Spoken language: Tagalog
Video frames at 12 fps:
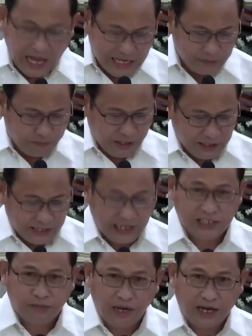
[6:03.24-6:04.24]
sa aspen
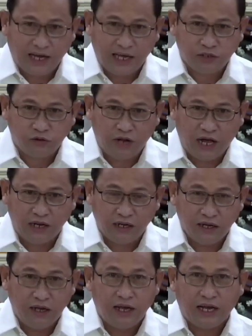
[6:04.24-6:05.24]
trees mga
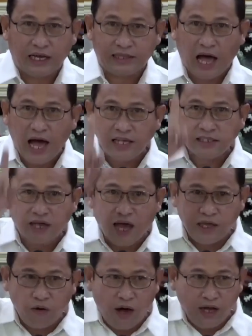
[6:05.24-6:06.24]
kaigsunan nga taas
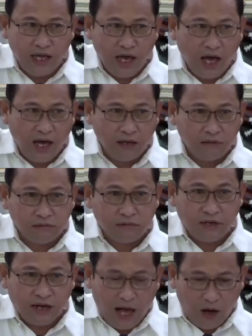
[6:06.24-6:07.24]
kayo ang iyang
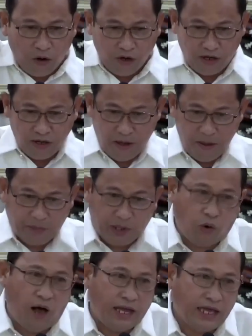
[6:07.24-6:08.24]
kahoy
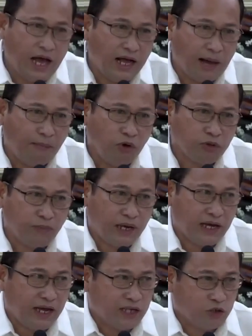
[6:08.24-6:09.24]
pero ang iyang gamot
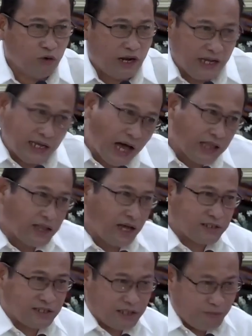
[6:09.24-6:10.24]
mga kaigsunan
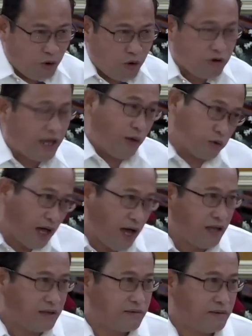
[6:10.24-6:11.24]
katag sa tibuok kayo
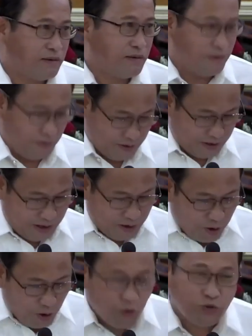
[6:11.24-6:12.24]
ta.
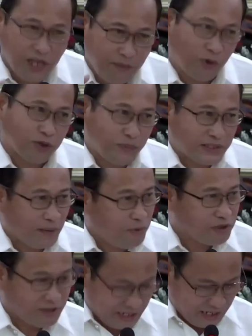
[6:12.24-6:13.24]
Unsay buot
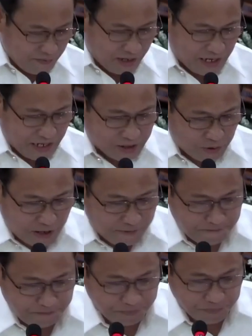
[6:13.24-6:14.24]
pasabot nini mga
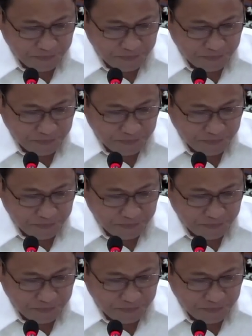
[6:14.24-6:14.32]
kaigsunan?